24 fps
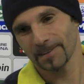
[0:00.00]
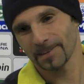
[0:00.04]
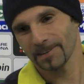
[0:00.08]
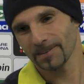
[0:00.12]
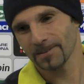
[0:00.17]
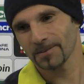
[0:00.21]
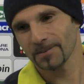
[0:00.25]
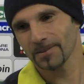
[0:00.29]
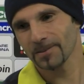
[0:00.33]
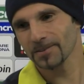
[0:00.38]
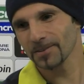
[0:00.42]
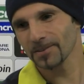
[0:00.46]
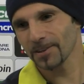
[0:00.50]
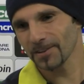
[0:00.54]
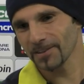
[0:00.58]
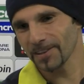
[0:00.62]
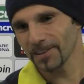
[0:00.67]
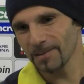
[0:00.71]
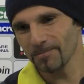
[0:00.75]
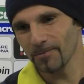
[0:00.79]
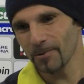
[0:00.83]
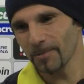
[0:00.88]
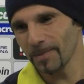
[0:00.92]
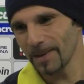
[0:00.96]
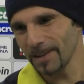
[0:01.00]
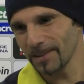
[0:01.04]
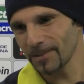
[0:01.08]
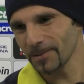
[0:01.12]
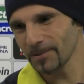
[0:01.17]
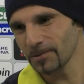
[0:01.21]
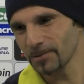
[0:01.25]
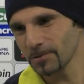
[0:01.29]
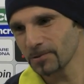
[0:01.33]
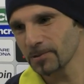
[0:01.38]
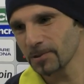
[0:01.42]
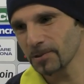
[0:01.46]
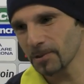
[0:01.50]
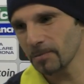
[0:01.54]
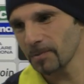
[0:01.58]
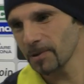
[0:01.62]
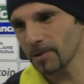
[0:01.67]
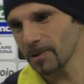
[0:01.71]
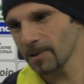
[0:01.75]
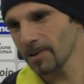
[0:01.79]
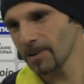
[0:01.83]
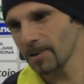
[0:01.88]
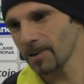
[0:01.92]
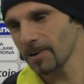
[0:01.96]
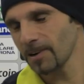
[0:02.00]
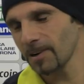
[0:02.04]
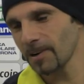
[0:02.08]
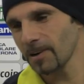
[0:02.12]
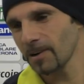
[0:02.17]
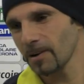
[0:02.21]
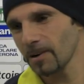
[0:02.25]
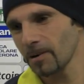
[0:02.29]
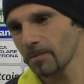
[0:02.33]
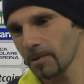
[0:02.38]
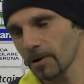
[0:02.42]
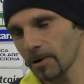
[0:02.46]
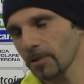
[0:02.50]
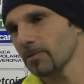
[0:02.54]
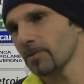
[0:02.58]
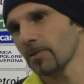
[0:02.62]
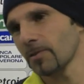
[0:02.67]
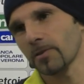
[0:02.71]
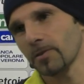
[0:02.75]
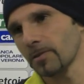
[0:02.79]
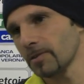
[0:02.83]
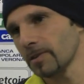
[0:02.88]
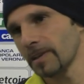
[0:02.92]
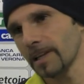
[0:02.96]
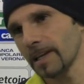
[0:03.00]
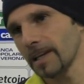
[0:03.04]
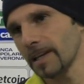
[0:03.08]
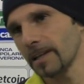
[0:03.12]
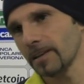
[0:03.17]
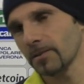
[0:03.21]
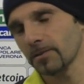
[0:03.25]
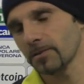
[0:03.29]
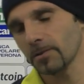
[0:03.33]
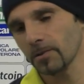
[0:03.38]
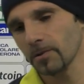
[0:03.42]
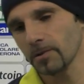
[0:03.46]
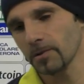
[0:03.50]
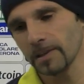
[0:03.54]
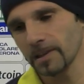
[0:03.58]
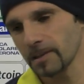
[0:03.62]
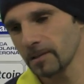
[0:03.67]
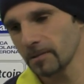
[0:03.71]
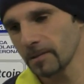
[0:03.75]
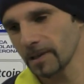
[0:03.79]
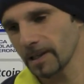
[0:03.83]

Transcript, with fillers: non so se è il momento giusto, però, però sono contento, sono contento